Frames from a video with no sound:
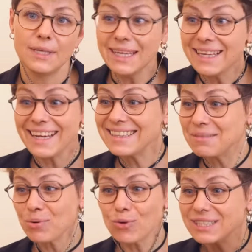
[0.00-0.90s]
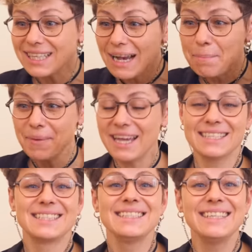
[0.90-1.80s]
И это просто
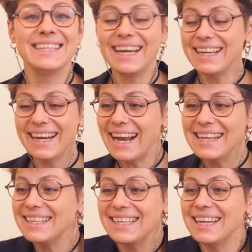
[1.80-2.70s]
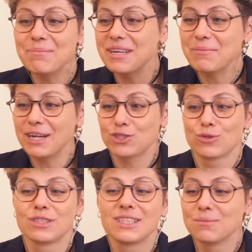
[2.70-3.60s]
капец. Я реально не понимаю,
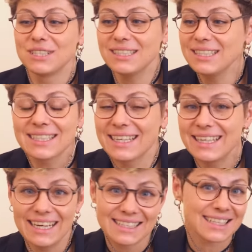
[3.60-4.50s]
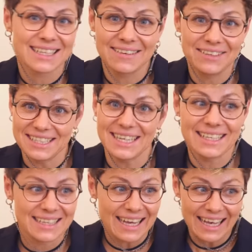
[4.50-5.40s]
что с этим делать. Это не остановить.
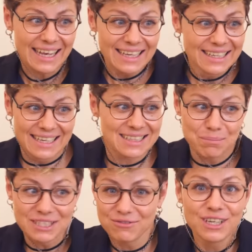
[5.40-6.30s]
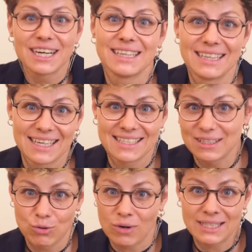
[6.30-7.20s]
Это, это безвыходная
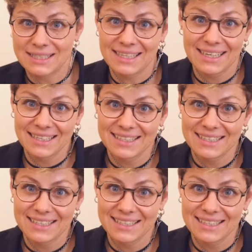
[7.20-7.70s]
ситуация.